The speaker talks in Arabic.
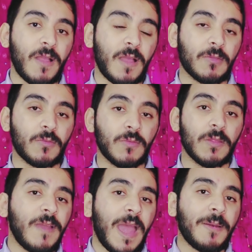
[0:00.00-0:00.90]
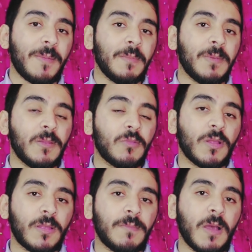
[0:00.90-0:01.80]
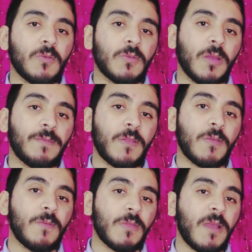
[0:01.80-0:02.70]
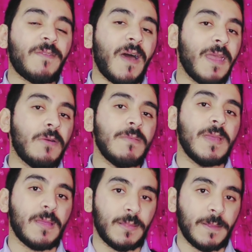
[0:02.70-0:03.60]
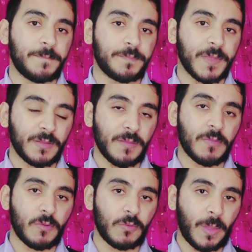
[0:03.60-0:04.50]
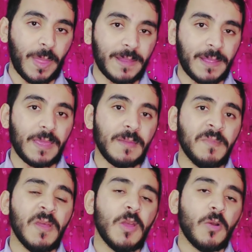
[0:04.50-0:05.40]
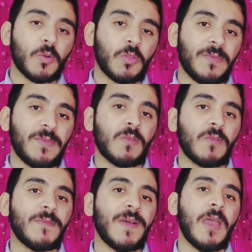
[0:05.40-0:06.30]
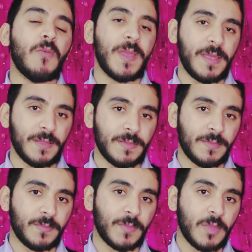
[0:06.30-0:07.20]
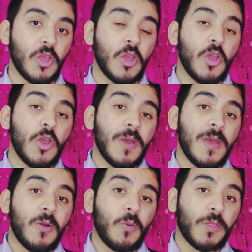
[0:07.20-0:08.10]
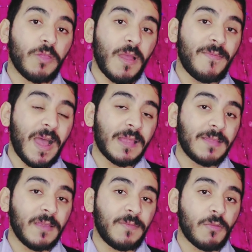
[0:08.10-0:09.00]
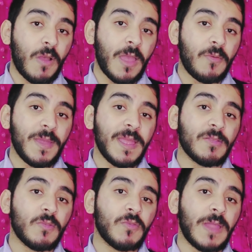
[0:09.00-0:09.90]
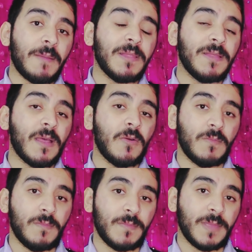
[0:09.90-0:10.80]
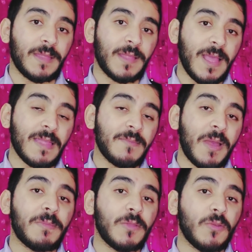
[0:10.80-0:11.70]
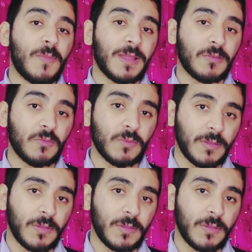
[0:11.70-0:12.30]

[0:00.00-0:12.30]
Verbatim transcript: على طول. يا حباب قلبي ان انتوا هتبدأوا تحفظوا صفحة يوميا. تمسكوا القرآن الكريم وتحفظوا صفحة يوميا. والصفحة اللي تحفظوها يوميا تكون قبل النوم، يعني لازم قبل النوم على طول.